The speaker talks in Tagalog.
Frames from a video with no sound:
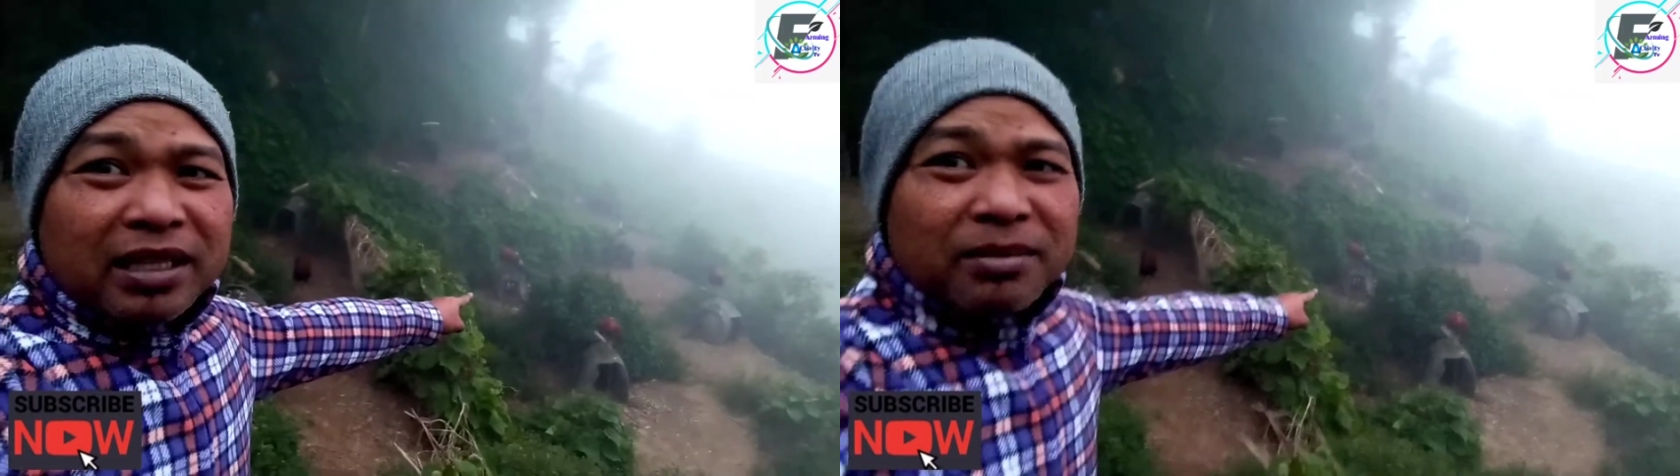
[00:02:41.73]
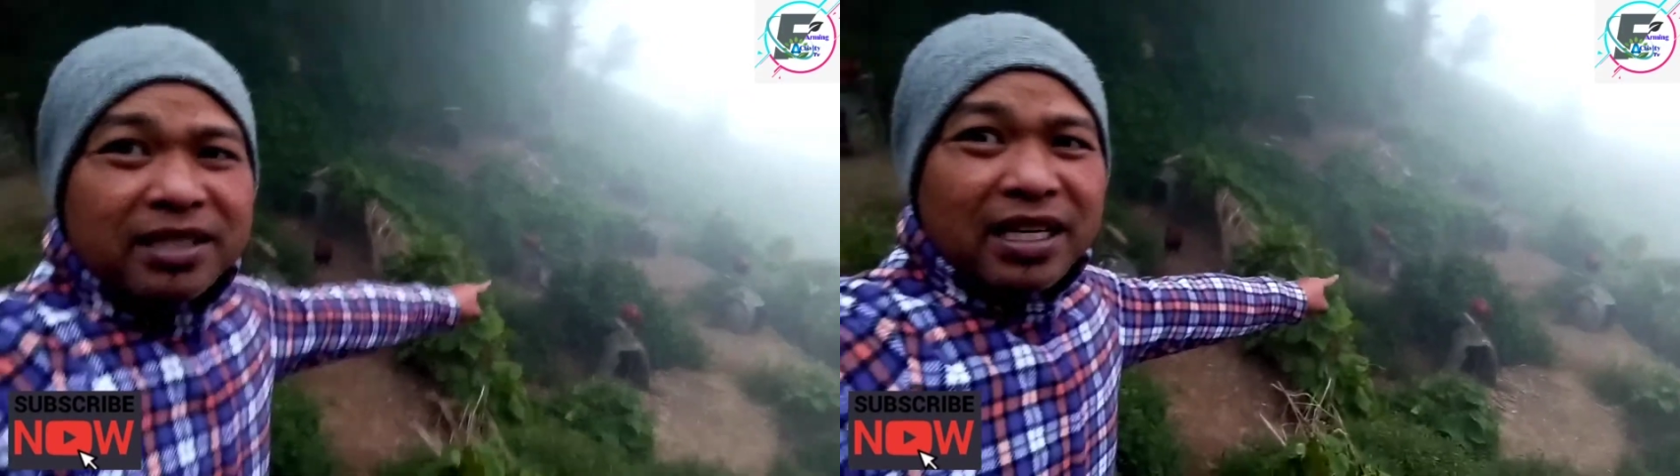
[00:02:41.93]

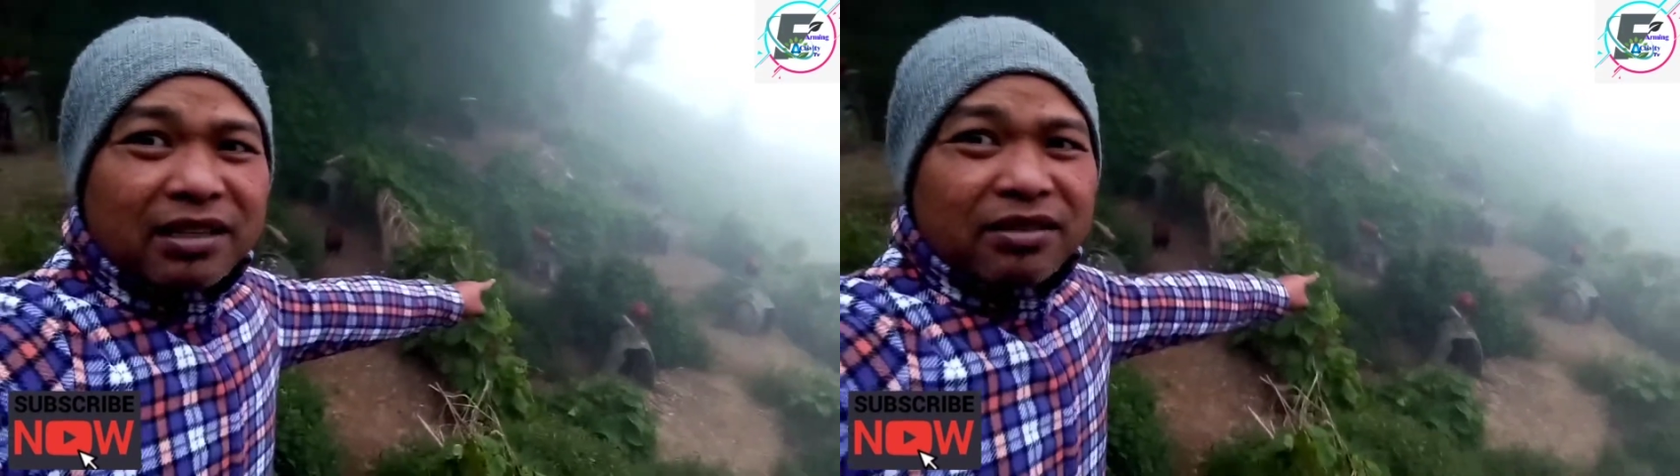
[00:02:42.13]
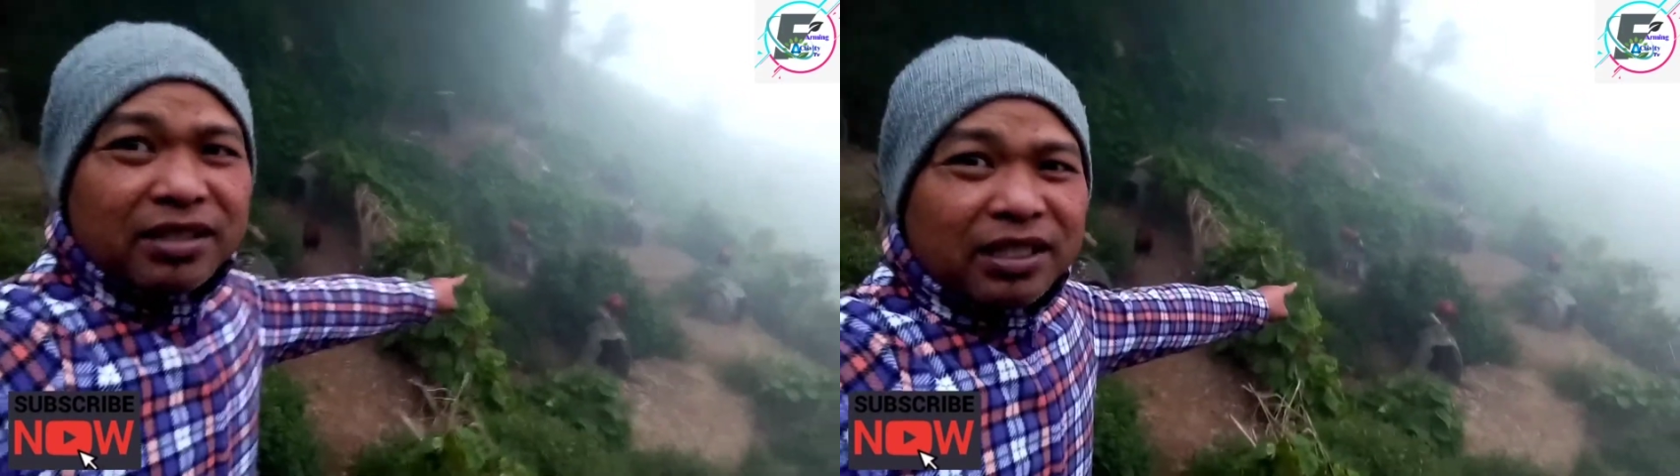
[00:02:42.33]
masyado
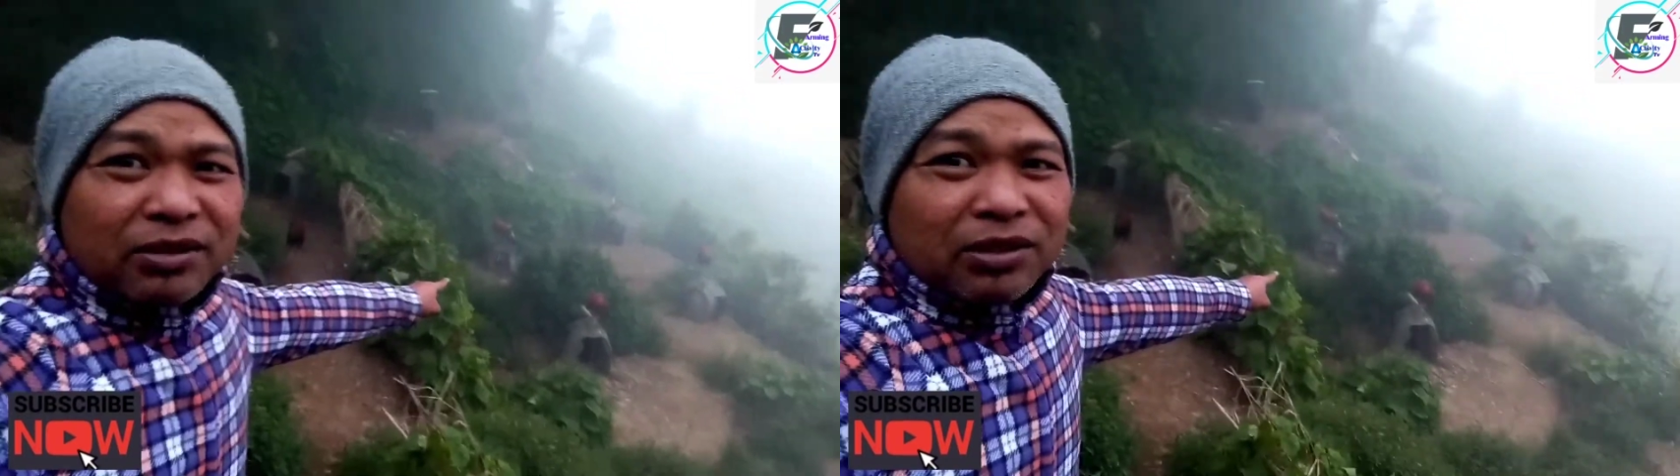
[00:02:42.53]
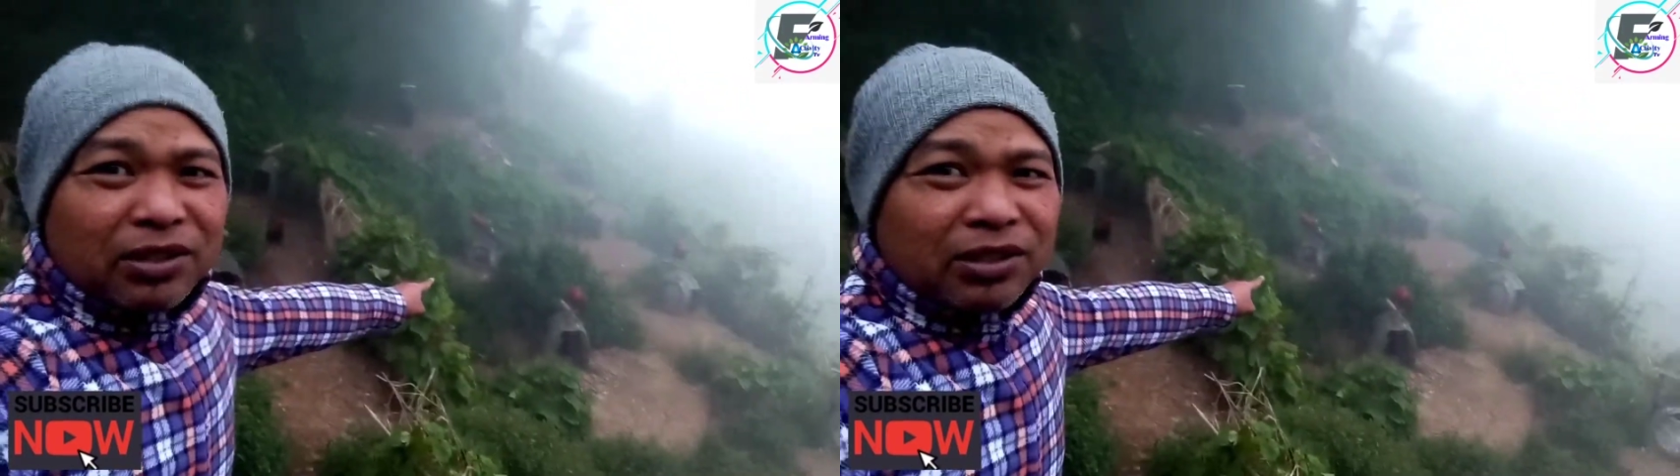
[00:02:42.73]
yung sa
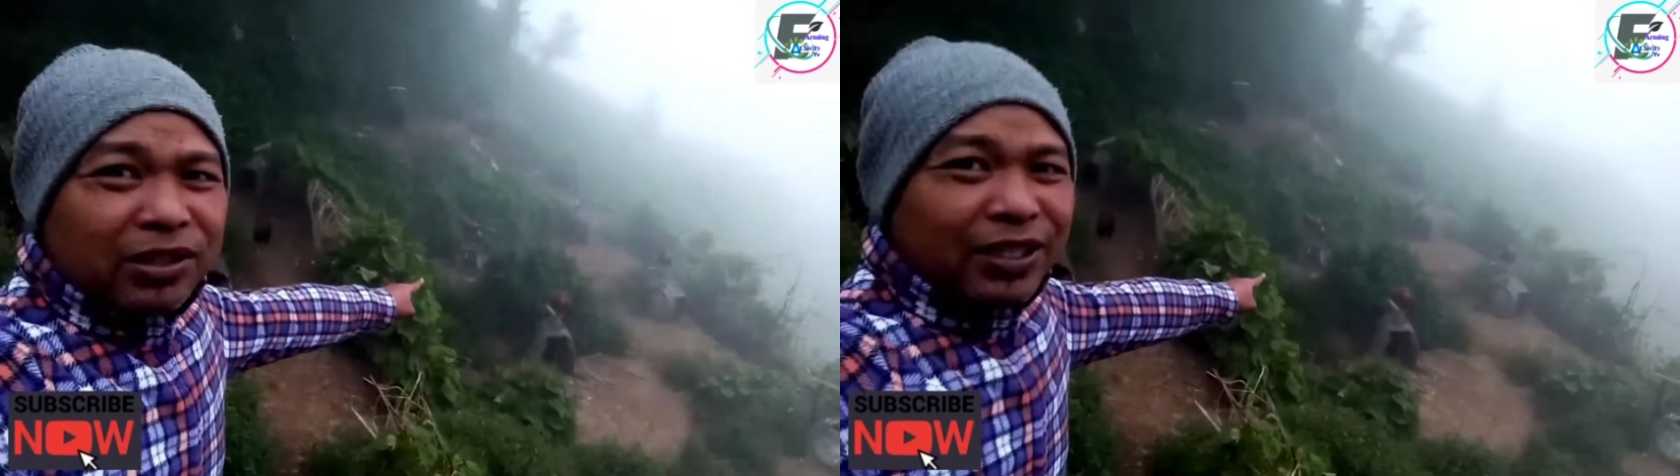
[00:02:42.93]
dulo.